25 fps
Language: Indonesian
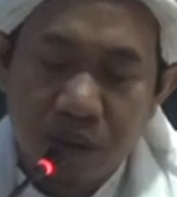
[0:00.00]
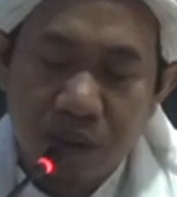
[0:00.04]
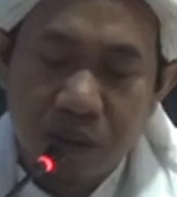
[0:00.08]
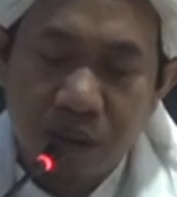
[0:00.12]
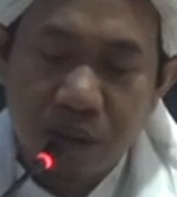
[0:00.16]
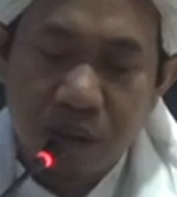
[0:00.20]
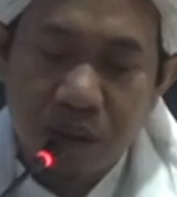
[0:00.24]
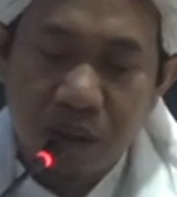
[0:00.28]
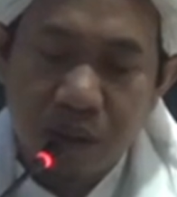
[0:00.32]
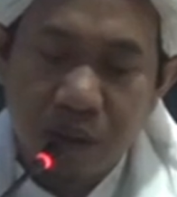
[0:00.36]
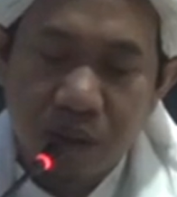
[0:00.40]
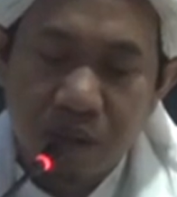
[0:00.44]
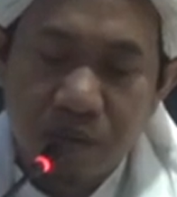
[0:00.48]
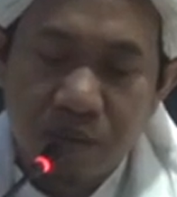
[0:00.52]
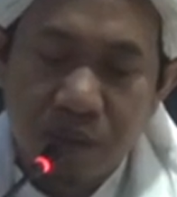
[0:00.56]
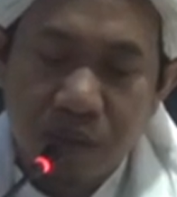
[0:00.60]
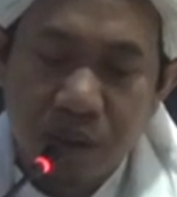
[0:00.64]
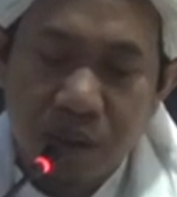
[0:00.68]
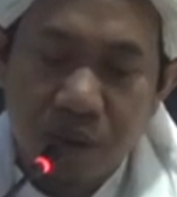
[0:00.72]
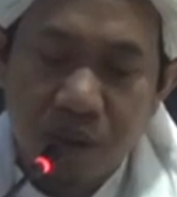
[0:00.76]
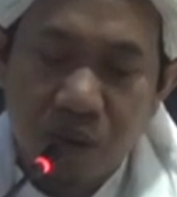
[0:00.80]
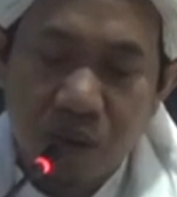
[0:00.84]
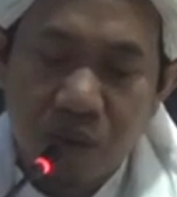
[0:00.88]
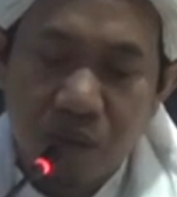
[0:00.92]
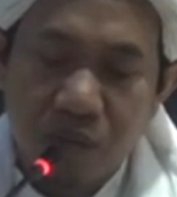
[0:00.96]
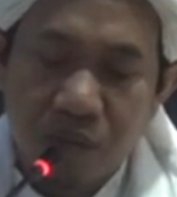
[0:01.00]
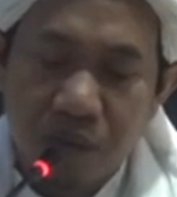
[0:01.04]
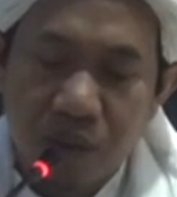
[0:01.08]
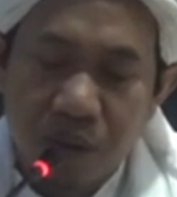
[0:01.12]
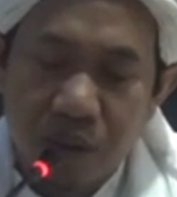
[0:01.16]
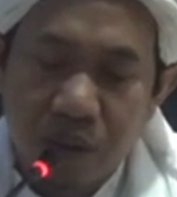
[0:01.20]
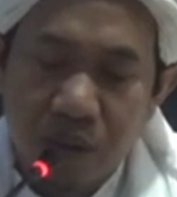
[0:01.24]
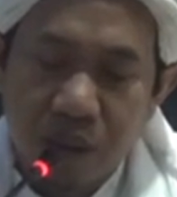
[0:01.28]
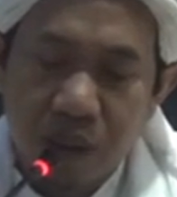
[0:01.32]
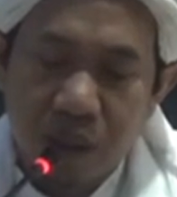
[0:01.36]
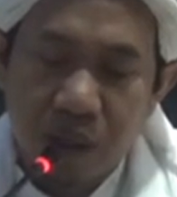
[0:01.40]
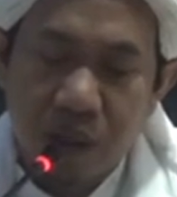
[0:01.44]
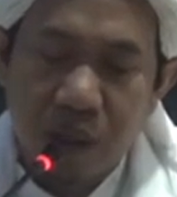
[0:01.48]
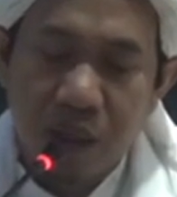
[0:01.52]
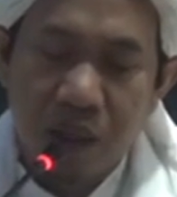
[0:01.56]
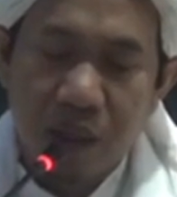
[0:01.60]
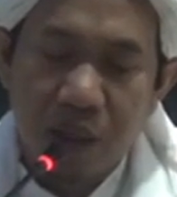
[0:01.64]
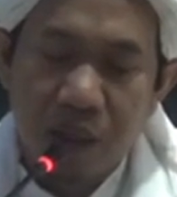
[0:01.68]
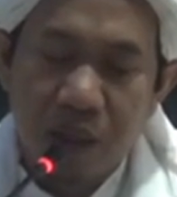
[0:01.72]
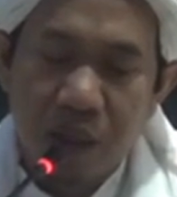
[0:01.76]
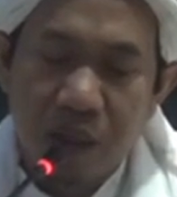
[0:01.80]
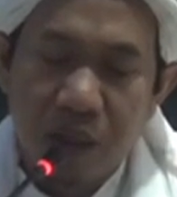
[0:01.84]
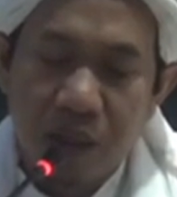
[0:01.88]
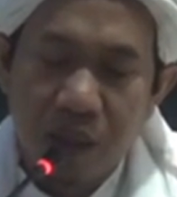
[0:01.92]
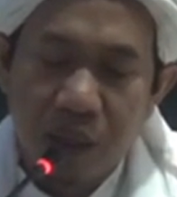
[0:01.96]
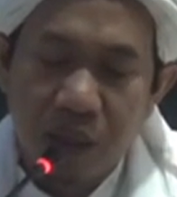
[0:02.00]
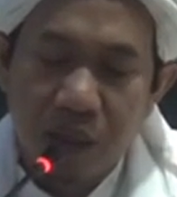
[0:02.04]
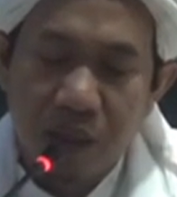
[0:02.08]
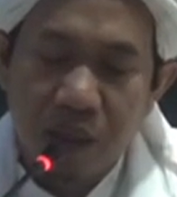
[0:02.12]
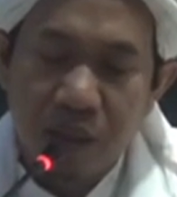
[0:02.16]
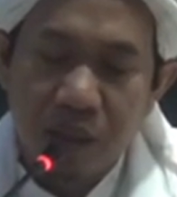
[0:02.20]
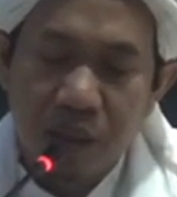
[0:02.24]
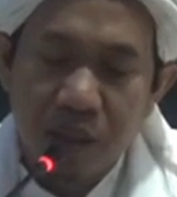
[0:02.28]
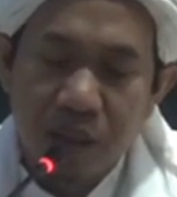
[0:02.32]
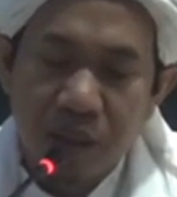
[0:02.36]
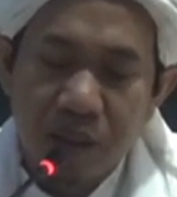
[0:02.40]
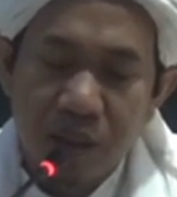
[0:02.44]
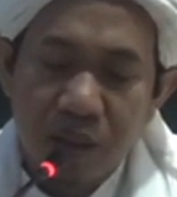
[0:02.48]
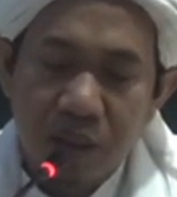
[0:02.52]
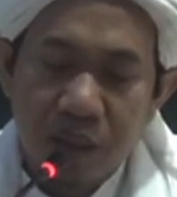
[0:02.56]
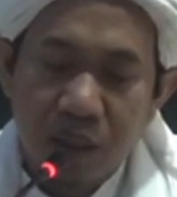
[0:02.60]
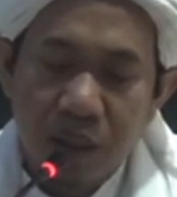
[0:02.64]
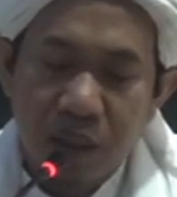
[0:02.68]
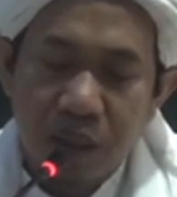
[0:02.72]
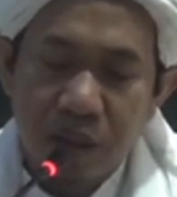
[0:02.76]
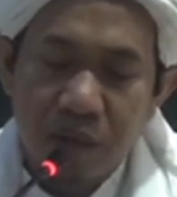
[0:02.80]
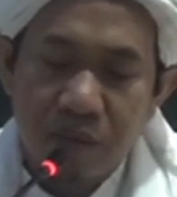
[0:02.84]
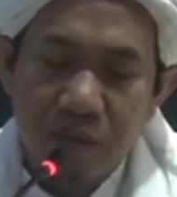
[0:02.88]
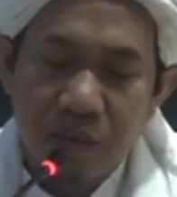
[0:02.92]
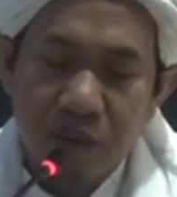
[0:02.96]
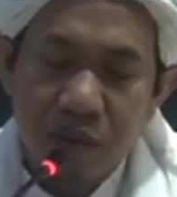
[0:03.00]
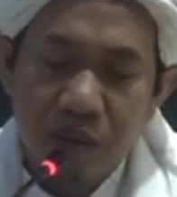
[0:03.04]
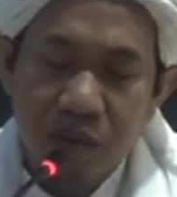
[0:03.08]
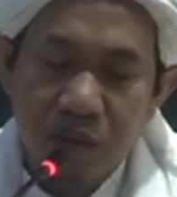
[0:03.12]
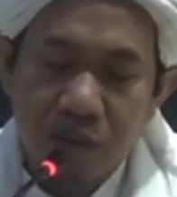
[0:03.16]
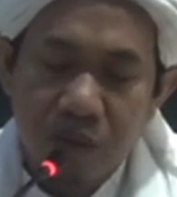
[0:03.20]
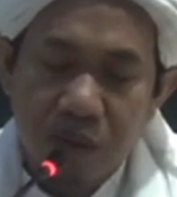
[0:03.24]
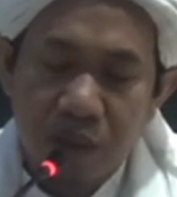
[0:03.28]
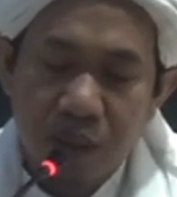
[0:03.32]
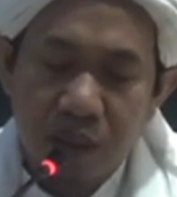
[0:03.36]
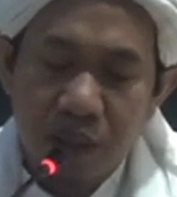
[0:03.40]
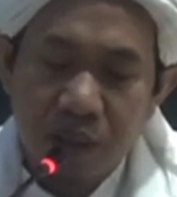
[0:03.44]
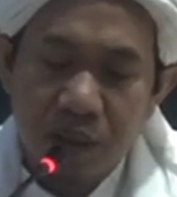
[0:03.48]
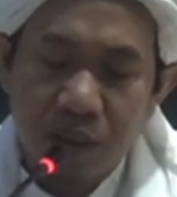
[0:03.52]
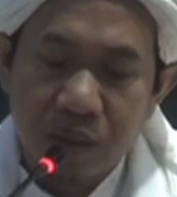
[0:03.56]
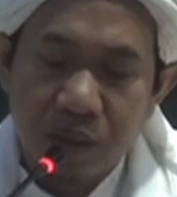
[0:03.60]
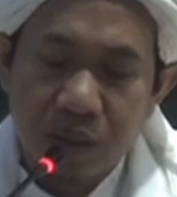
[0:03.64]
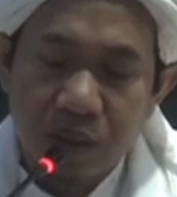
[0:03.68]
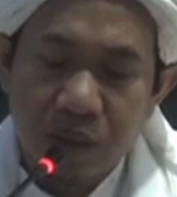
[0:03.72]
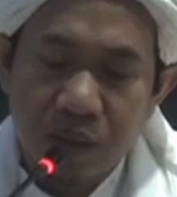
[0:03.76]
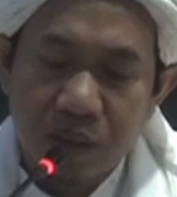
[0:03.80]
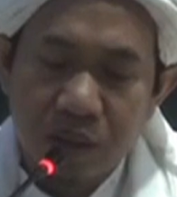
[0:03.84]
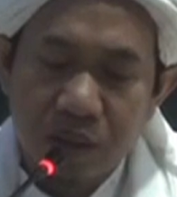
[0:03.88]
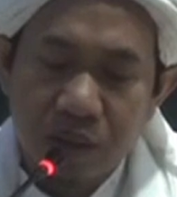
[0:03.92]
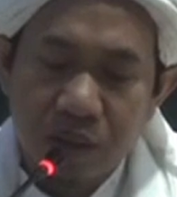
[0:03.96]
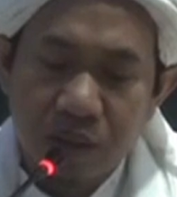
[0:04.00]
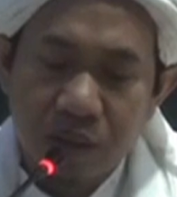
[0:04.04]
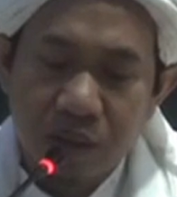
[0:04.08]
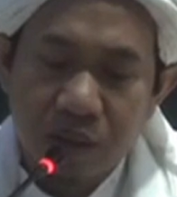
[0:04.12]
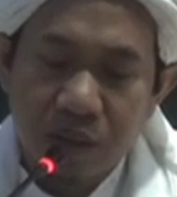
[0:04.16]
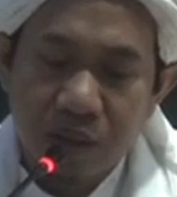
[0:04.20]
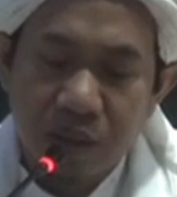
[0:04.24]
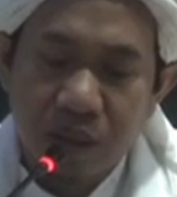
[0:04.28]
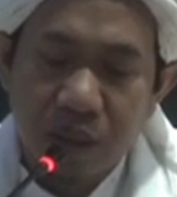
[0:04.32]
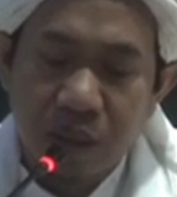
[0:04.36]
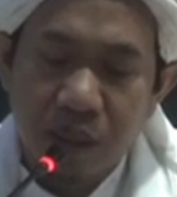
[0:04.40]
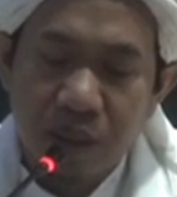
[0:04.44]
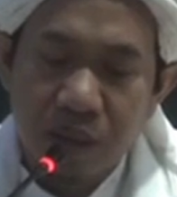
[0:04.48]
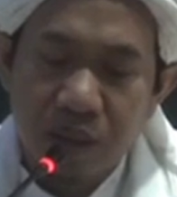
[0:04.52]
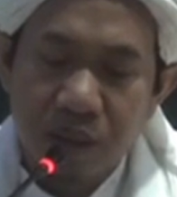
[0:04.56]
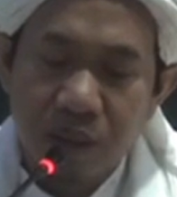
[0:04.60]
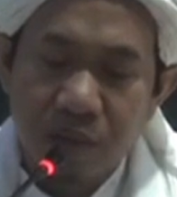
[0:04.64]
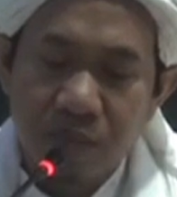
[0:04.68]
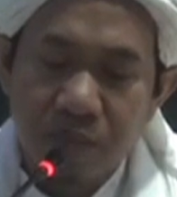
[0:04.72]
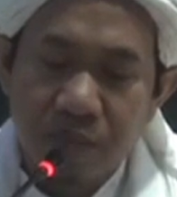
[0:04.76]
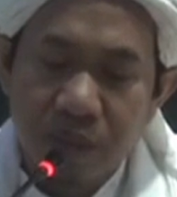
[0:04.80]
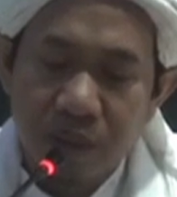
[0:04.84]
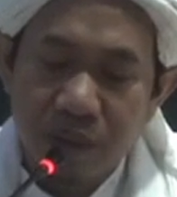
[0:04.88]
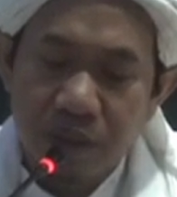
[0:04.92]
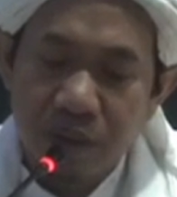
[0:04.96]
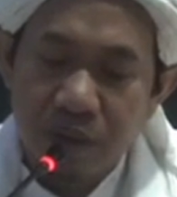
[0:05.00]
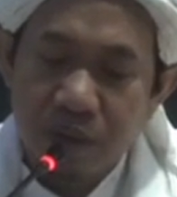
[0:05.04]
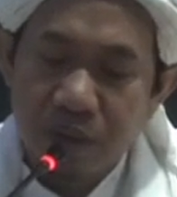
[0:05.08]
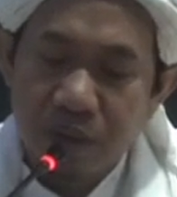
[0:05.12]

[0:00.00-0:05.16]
dia bertobat halan ay suratin dengan cepat